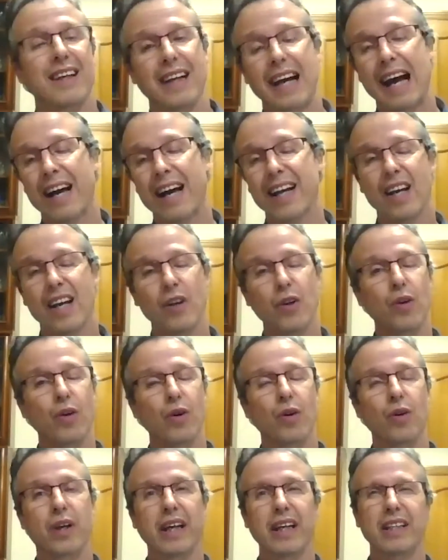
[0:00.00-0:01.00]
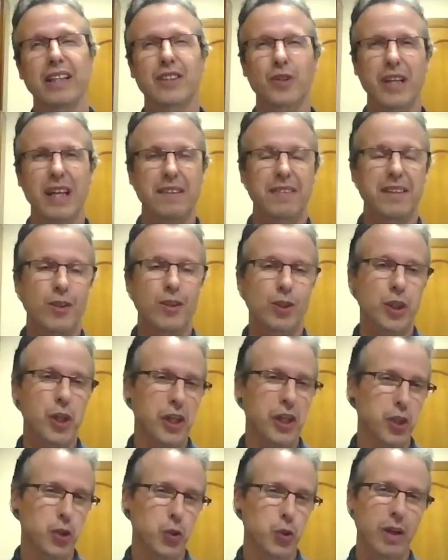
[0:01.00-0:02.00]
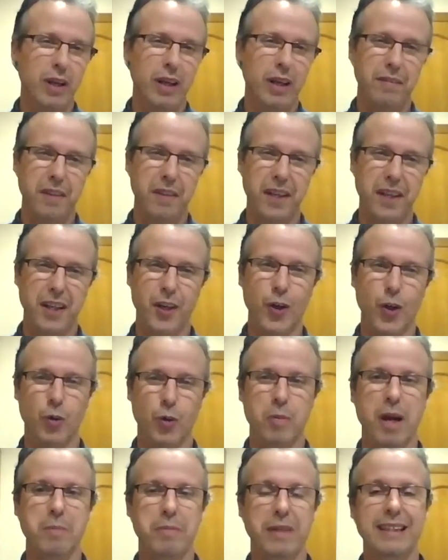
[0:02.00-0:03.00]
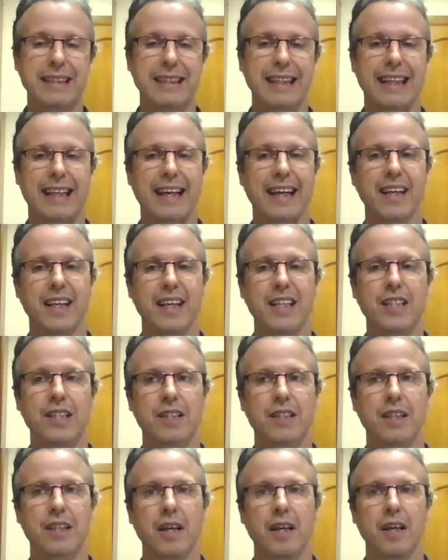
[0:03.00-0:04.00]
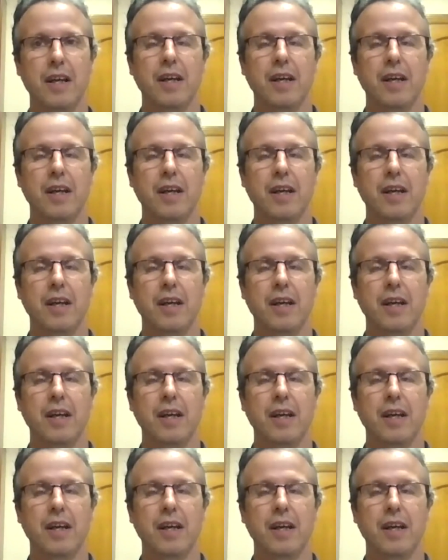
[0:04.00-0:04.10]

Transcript: Ana, lo que estoy haciendo es lo que suelo hacer normalmente, que es